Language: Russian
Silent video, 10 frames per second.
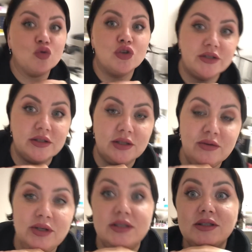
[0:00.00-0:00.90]
уже
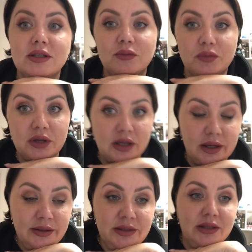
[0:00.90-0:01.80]
сделали, стены
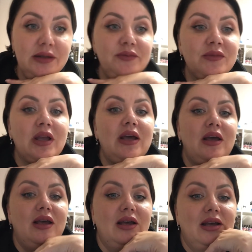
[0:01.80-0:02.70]
покрасили.
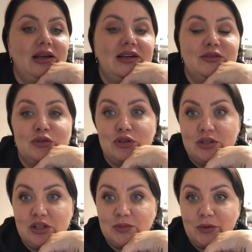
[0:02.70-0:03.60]
Вот
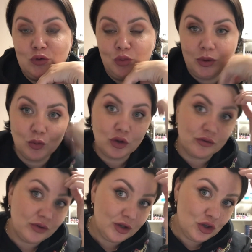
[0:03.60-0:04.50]
сейчас проведу прямой
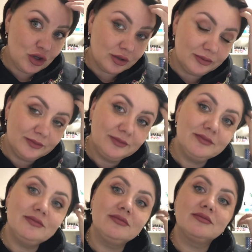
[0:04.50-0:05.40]
эфирчик
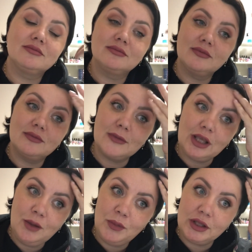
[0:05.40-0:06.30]

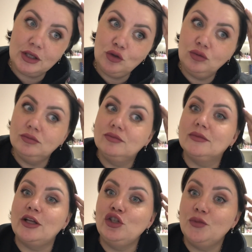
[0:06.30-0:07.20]
и поеду
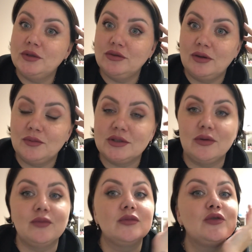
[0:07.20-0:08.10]
дальше по делам по
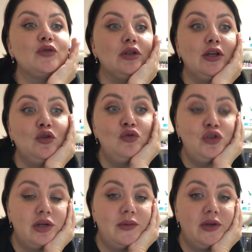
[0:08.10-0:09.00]
своим. Сегодня
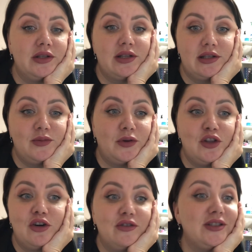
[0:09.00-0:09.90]
Танюша ко мне, кстати,
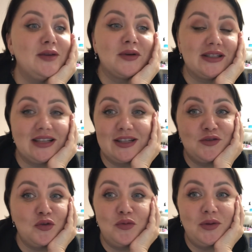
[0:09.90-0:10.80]
приезжала. Всем
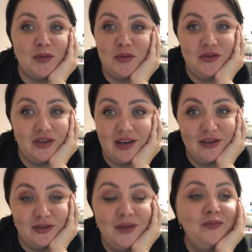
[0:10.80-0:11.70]
рассказываю в прямом эфире и
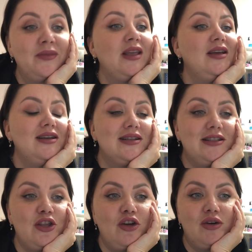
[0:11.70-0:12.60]
вам.
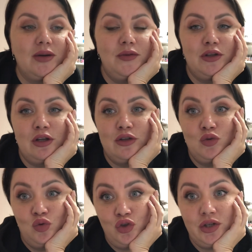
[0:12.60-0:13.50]
Заезжала ко мне
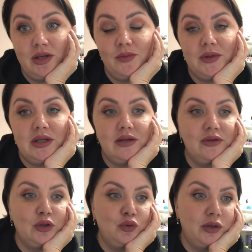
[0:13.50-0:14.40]
Танюша, ей
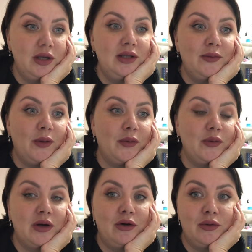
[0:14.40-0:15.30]
подарила духи, она мне
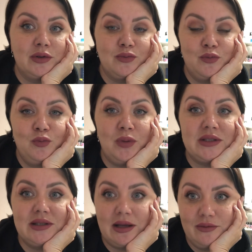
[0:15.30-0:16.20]
помогала
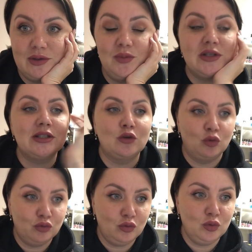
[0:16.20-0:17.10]
поставить
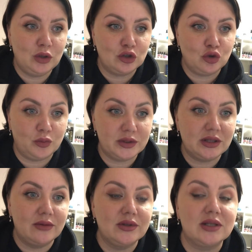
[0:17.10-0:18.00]
перестановку, куда что
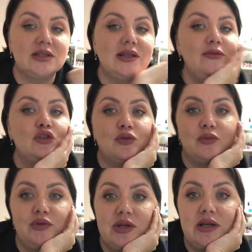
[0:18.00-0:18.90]
поставить, расставить, чтобы
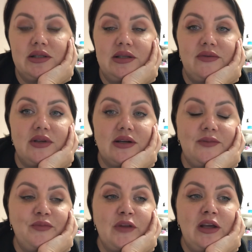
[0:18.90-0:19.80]
было красивенько.
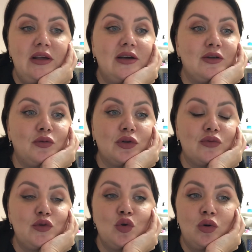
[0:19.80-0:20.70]
Вот,
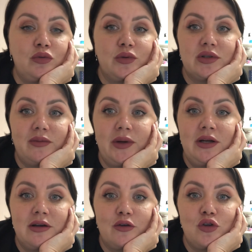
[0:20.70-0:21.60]
всю голову
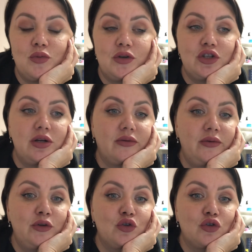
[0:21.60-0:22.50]
сломали, короче, пришли к
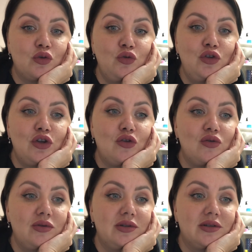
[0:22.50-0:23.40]
выводу, что нужно
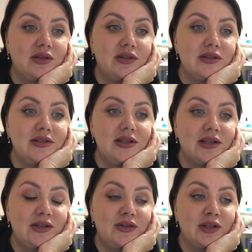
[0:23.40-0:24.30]
еще э,
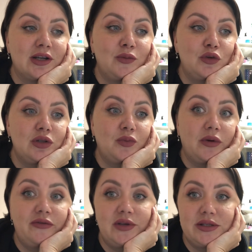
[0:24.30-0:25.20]
зеркало на работе
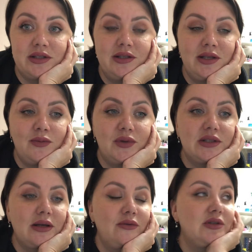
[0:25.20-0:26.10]
повесить, а не
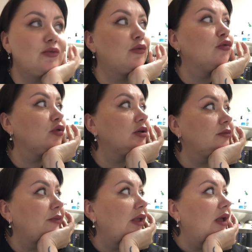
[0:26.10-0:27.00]
поставить его в угол.